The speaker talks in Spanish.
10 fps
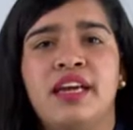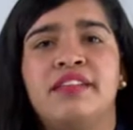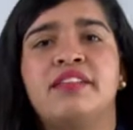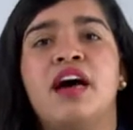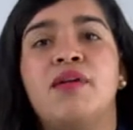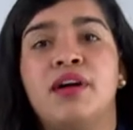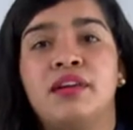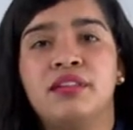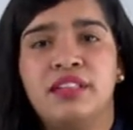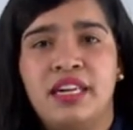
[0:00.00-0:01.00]

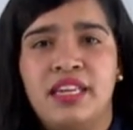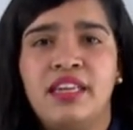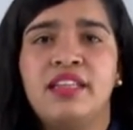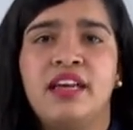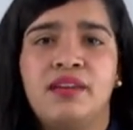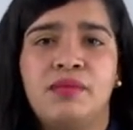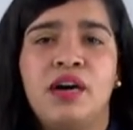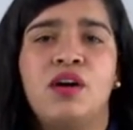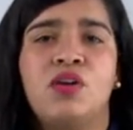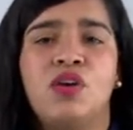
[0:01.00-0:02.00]
estaban regidas
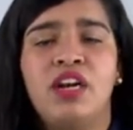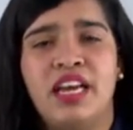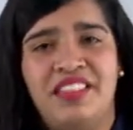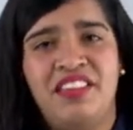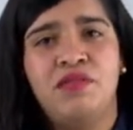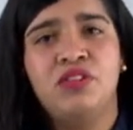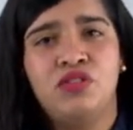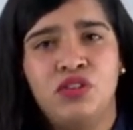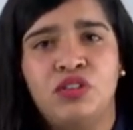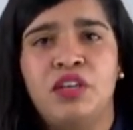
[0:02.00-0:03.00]
bajo la
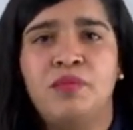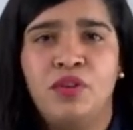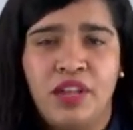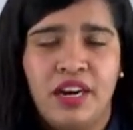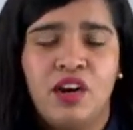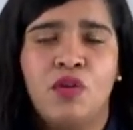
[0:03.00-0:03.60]
división de poderes,